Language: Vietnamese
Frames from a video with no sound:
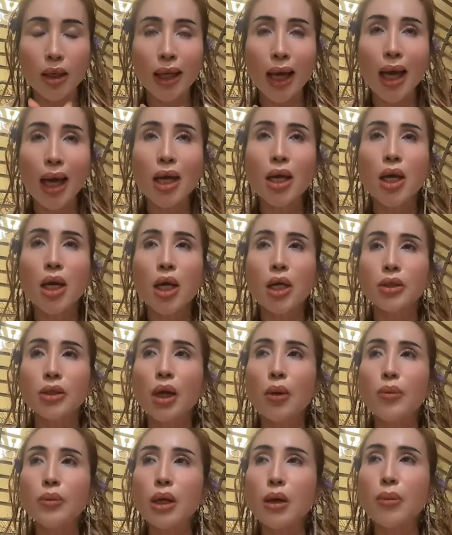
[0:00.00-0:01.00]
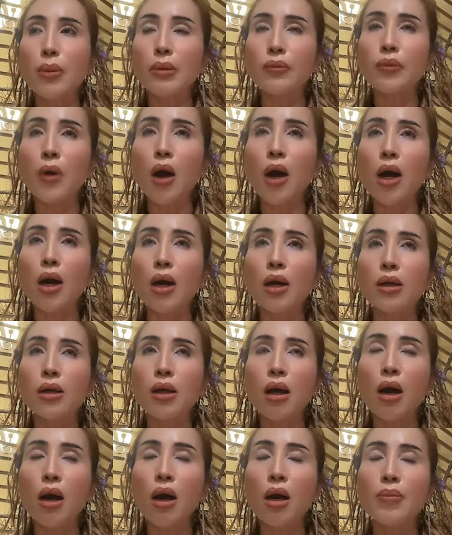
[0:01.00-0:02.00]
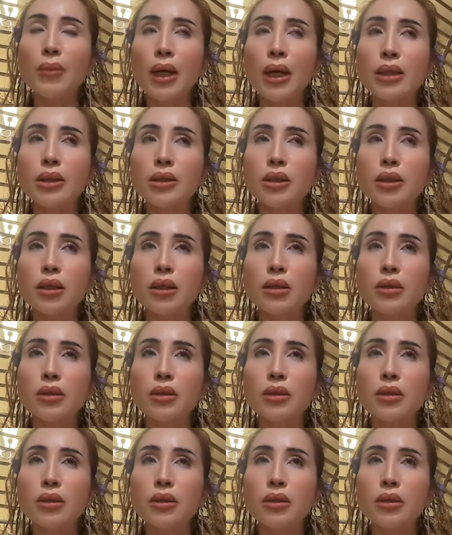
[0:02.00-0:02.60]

kho cá giống như mình kho kho mà